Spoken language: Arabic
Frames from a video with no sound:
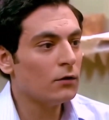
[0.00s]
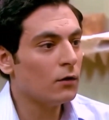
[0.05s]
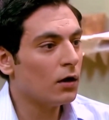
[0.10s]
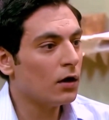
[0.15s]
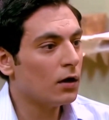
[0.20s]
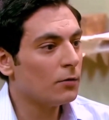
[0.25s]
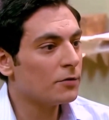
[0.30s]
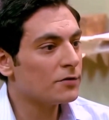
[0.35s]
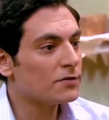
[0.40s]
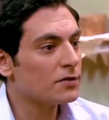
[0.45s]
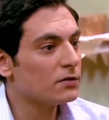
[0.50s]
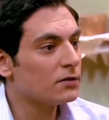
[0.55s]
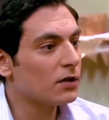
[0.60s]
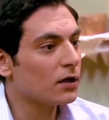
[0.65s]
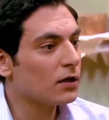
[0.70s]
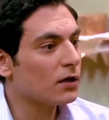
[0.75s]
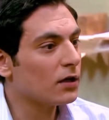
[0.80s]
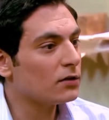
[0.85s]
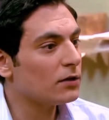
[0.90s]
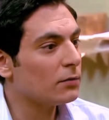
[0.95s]
ايوه بس انت
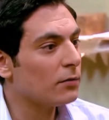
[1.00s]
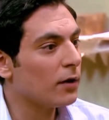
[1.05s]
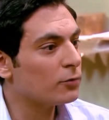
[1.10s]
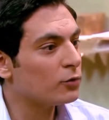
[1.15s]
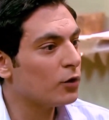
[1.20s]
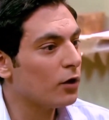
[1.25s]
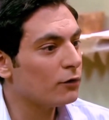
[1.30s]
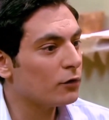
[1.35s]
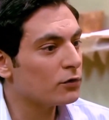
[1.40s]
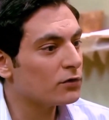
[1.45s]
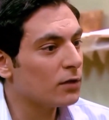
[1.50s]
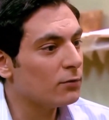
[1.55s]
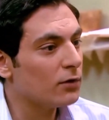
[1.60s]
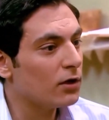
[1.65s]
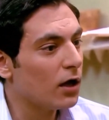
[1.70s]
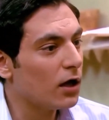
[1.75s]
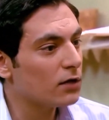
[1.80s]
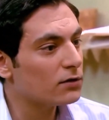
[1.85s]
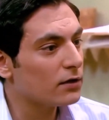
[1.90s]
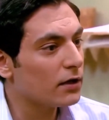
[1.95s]
كده تبقى بتقف قدام
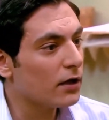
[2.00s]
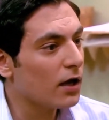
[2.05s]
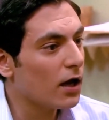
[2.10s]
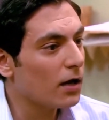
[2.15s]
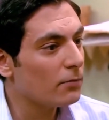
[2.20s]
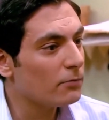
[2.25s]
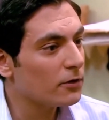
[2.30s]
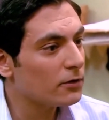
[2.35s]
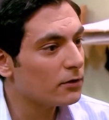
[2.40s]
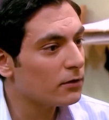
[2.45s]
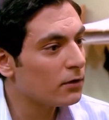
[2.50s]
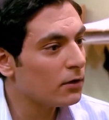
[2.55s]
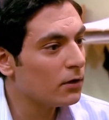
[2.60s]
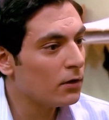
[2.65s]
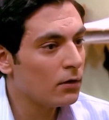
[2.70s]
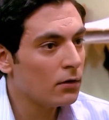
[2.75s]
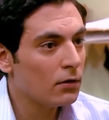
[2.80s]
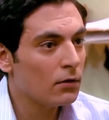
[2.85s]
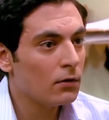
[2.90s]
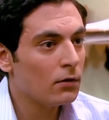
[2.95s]
القطر يا احمد
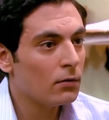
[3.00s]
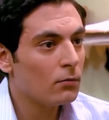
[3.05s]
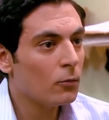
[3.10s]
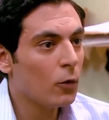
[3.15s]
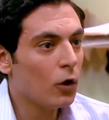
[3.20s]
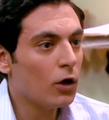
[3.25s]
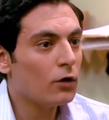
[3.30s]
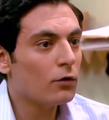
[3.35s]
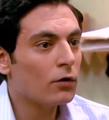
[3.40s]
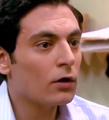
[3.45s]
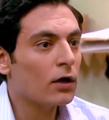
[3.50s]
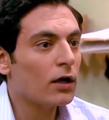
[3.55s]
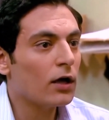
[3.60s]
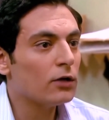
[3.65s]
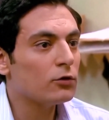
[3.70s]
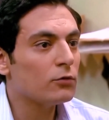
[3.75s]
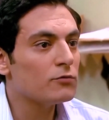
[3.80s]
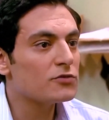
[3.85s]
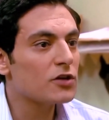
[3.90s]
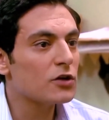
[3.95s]
محي
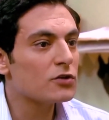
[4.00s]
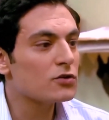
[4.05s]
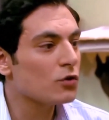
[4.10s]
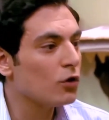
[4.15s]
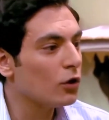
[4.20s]
ورجالته مش